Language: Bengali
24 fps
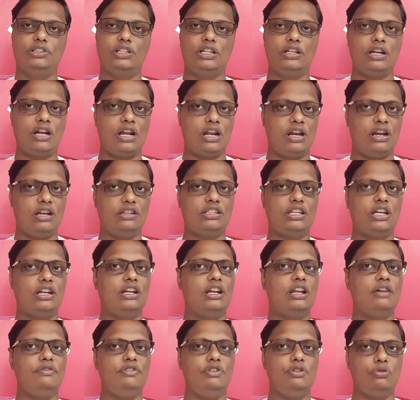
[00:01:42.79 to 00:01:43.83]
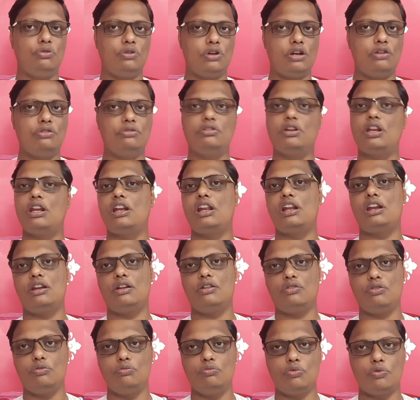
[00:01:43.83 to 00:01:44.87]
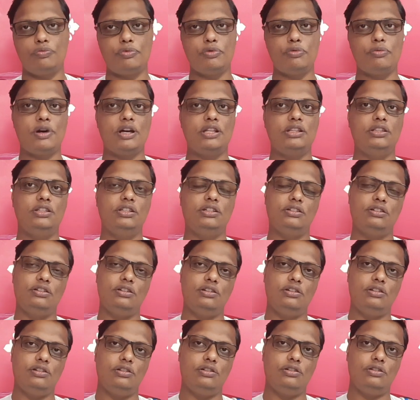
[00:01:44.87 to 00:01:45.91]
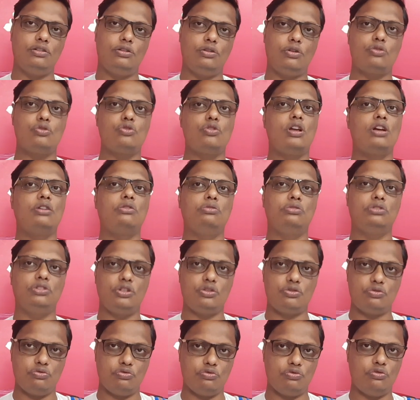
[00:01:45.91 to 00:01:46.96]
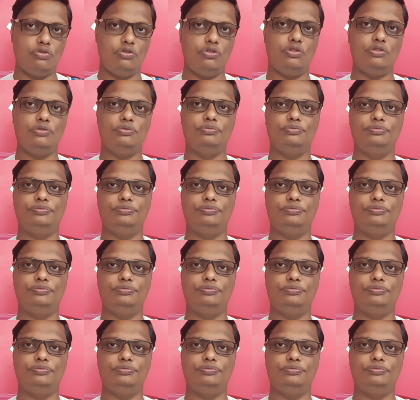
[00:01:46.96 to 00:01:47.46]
তার নাম তার নামে নোংরা নোংরা নানা রকম অপবাদ রটনা করতে শুরু করলো